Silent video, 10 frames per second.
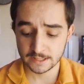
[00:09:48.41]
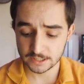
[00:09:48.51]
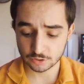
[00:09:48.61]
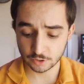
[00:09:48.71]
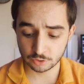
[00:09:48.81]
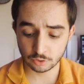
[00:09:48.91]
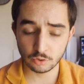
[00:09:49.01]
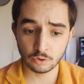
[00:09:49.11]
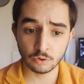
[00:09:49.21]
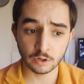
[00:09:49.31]
Y sobre
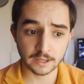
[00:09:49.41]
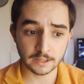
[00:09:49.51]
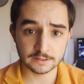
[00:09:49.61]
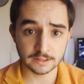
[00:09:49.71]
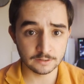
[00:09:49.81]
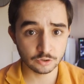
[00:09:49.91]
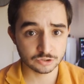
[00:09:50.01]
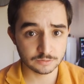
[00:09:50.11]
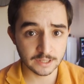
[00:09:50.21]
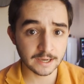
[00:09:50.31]
todo
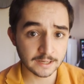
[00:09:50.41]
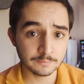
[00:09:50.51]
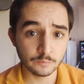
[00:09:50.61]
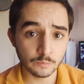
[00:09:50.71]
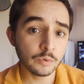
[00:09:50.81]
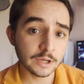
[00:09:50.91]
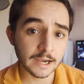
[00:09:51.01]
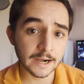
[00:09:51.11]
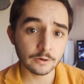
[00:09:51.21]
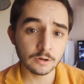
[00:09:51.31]
nos dejan muy
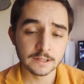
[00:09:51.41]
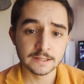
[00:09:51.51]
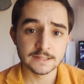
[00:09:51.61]
claro